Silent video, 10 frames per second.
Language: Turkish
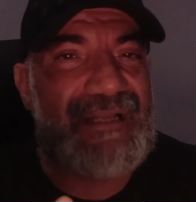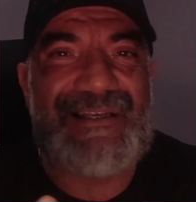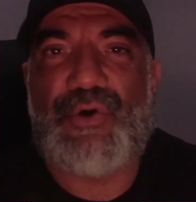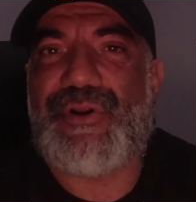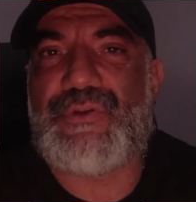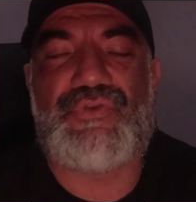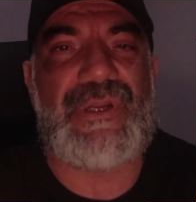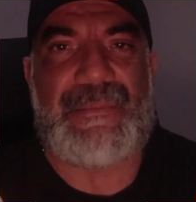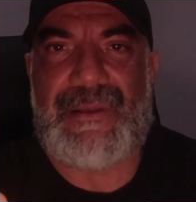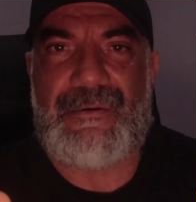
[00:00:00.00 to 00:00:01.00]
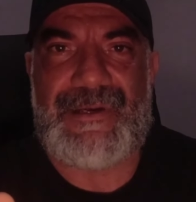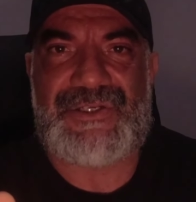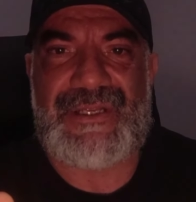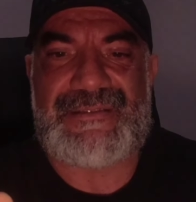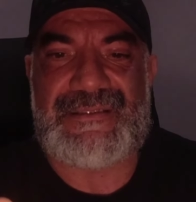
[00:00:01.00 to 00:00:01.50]
kategoriyi tutturamaya
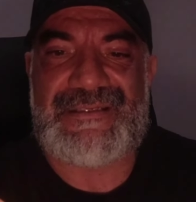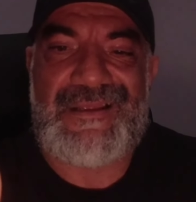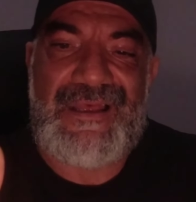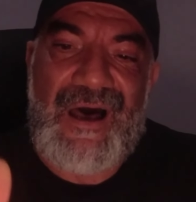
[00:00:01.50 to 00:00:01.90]
başlarsınız.